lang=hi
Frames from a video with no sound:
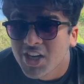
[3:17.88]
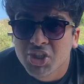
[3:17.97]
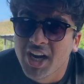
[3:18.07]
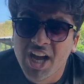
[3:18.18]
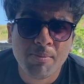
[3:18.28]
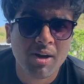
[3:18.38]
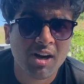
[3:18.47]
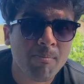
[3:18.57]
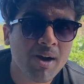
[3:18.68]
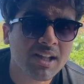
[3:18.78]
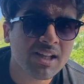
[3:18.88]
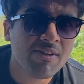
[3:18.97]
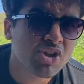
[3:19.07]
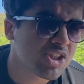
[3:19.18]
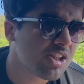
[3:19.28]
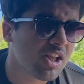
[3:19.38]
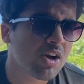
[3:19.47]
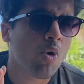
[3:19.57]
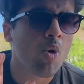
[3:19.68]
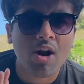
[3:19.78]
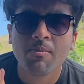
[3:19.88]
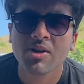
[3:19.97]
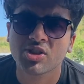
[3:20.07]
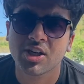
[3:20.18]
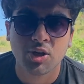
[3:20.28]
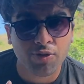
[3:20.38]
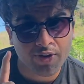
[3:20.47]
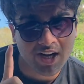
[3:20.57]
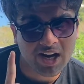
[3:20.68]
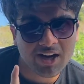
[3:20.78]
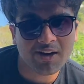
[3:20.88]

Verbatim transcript: चढ़ाया मंगलम में आता है विच इज़ इन द कोलम डिस्ट्रिक्ट ऑफ केरला